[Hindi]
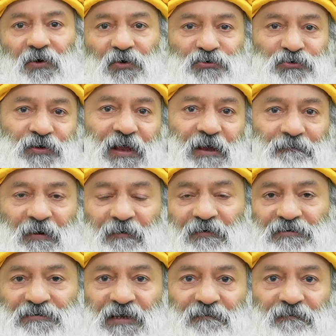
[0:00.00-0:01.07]
ओशो ने एक
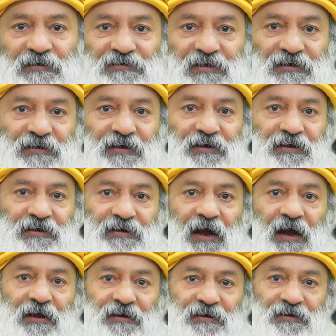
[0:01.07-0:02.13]
प्रवचन में जिक्र किया
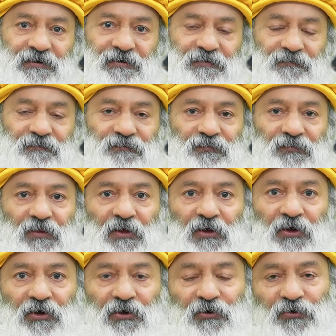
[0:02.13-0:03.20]
है
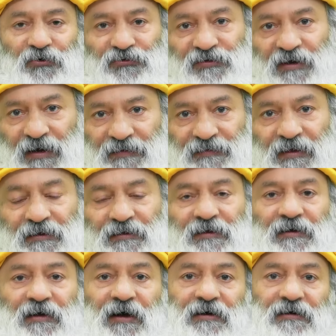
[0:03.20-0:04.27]
उस गणितज्ञ
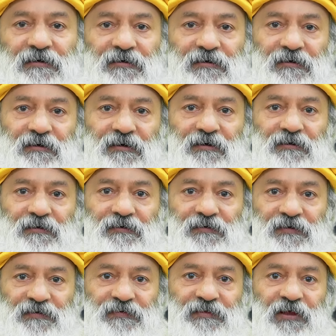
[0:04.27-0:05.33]
का
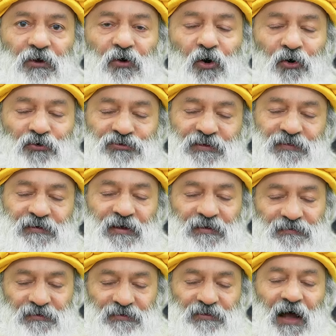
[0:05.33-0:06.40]
जिसने औसत का
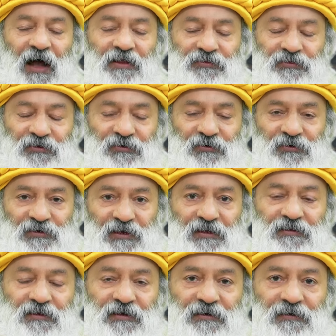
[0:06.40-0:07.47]
सिद्धांत खोजा
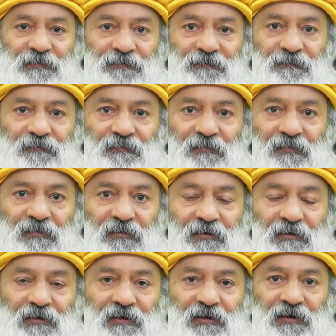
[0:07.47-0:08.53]
था
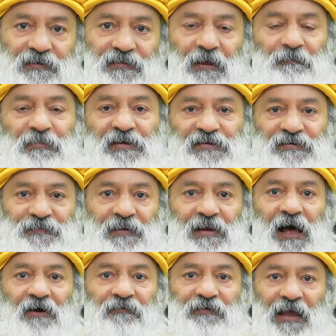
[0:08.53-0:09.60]
द
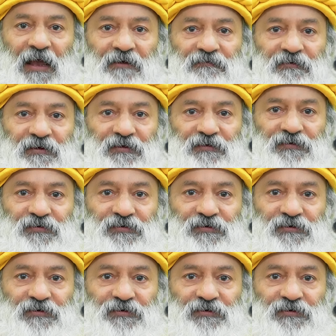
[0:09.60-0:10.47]
प्रिंसिपल ऑफ एवरेज